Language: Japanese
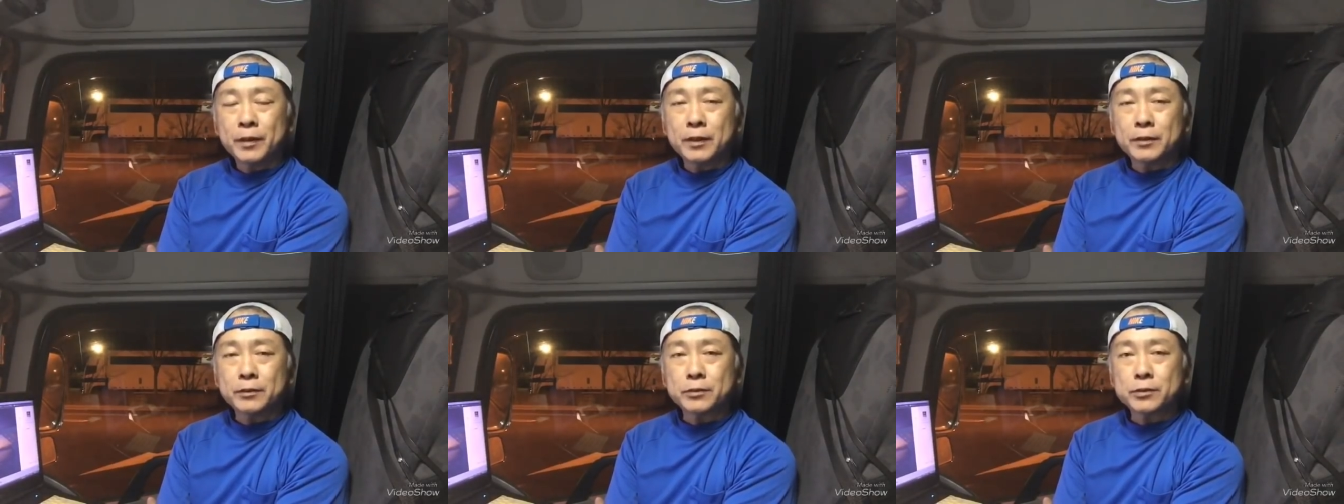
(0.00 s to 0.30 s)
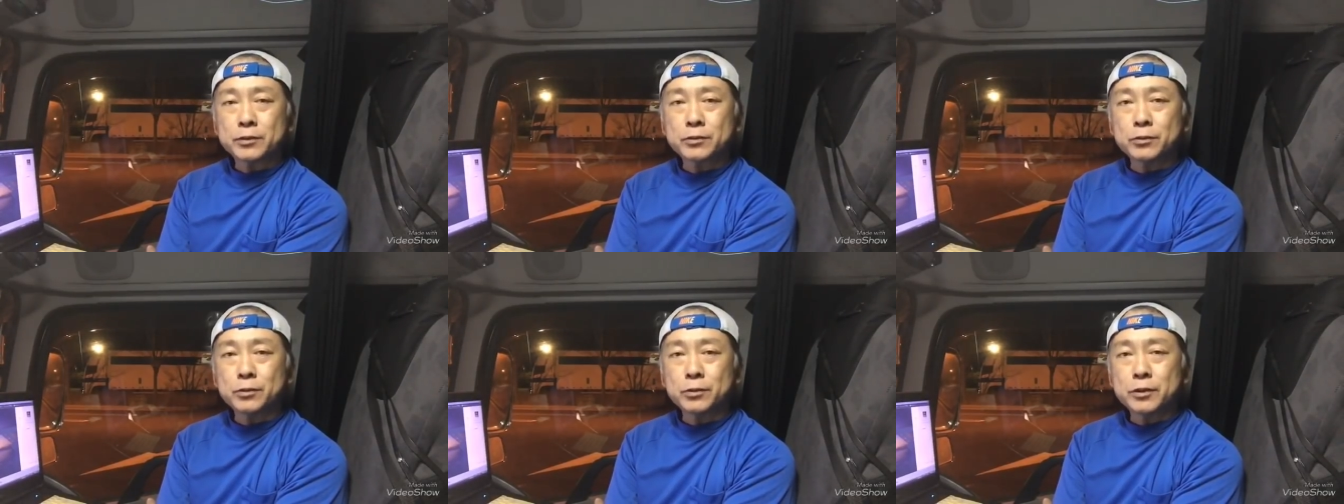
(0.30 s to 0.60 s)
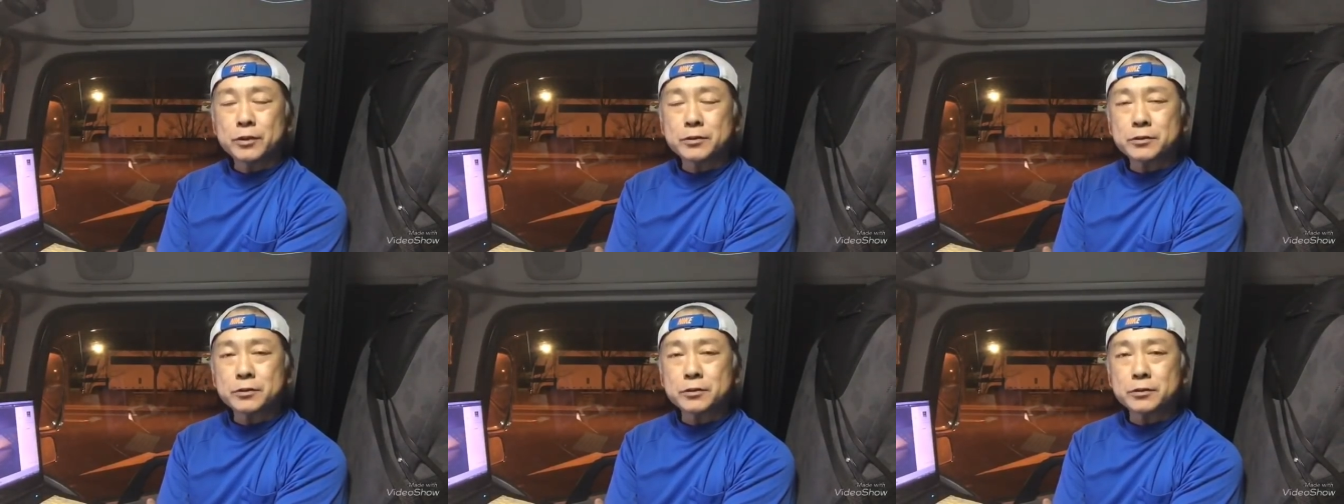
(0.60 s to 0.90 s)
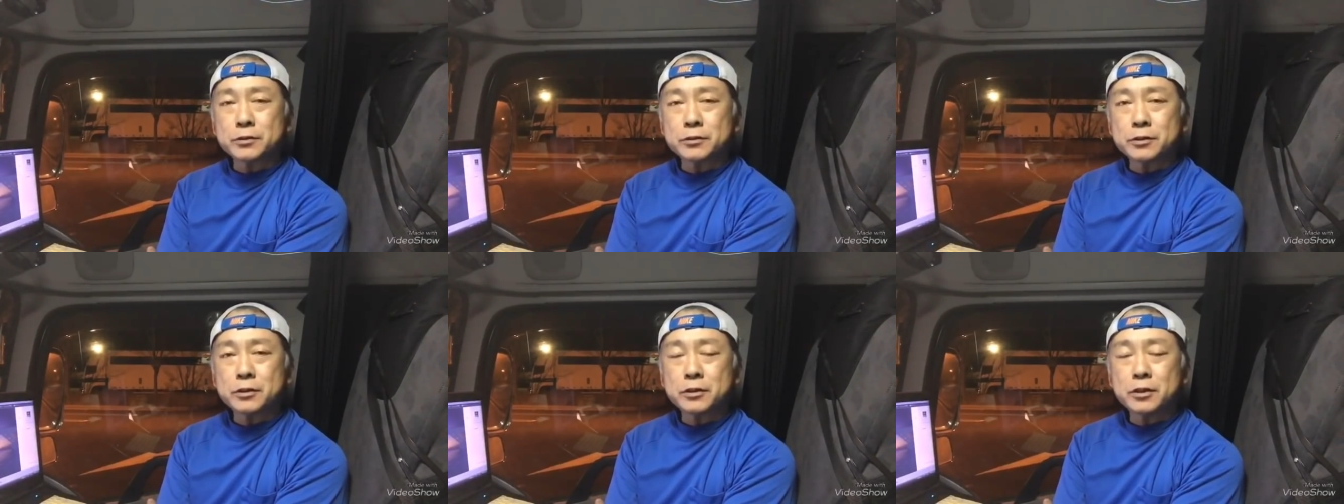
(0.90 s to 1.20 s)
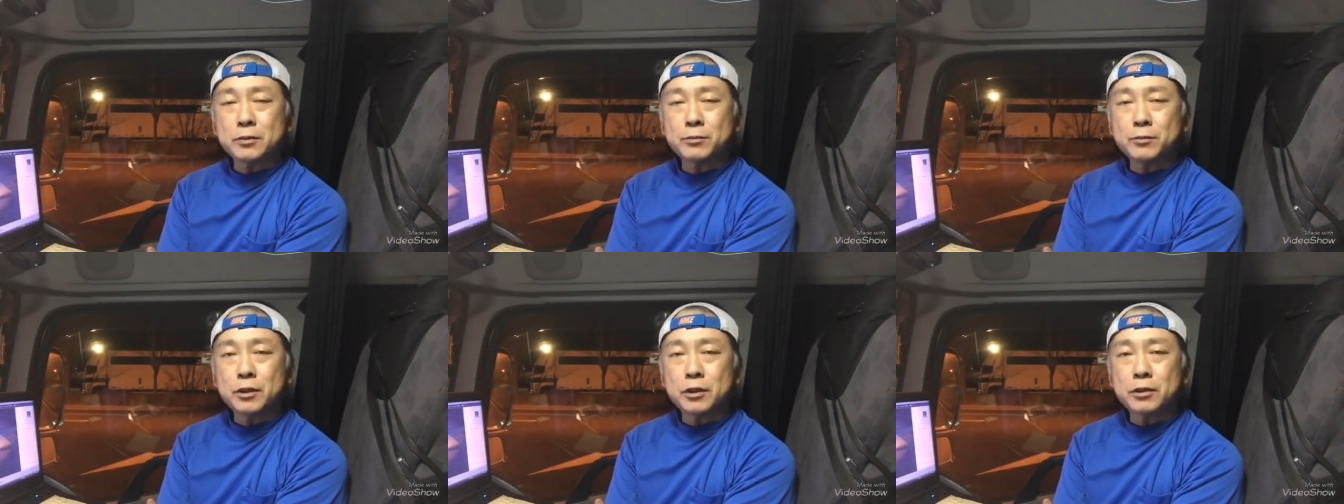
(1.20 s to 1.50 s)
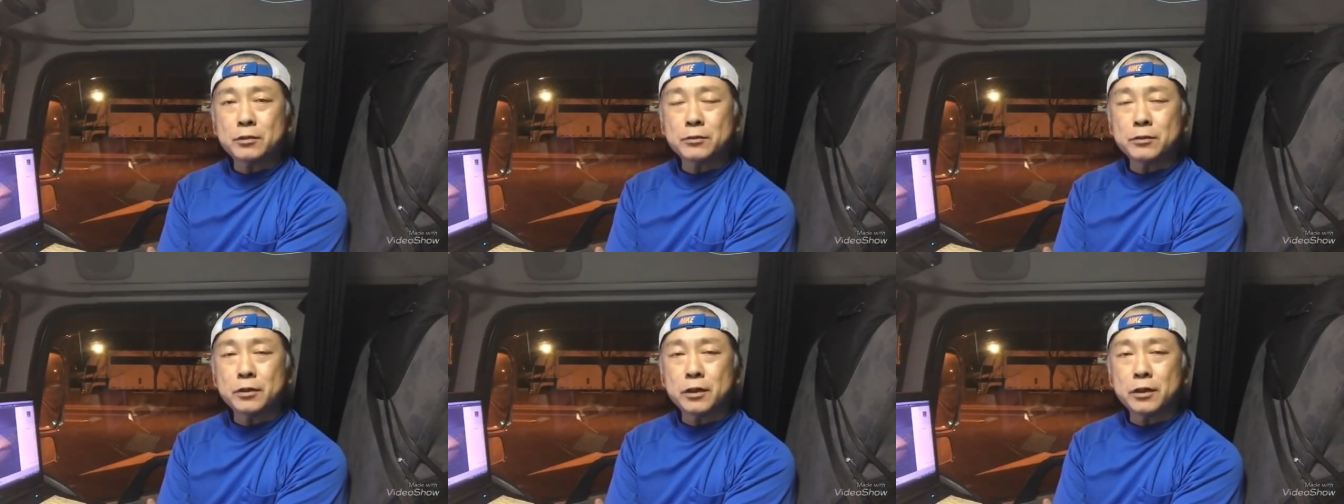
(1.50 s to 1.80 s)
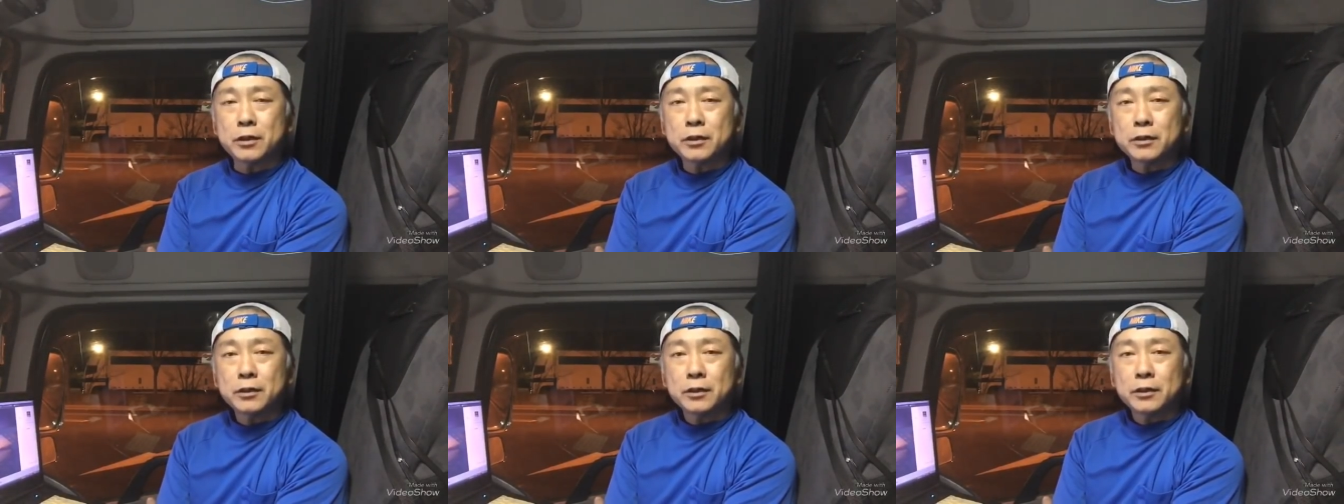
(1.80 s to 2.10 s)
あの、総括してみて
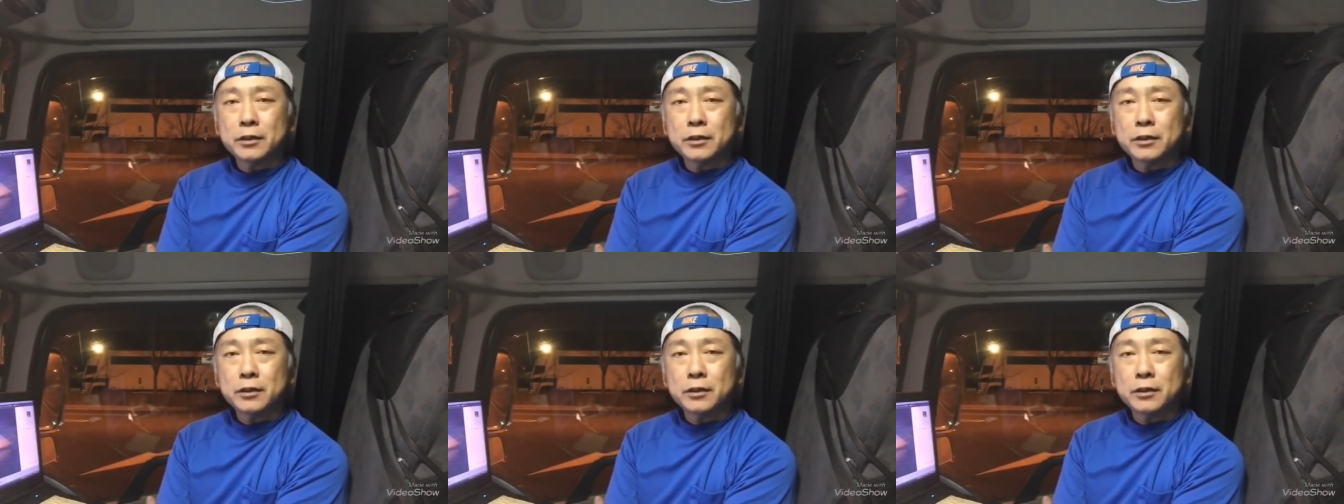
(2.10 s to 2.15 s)
は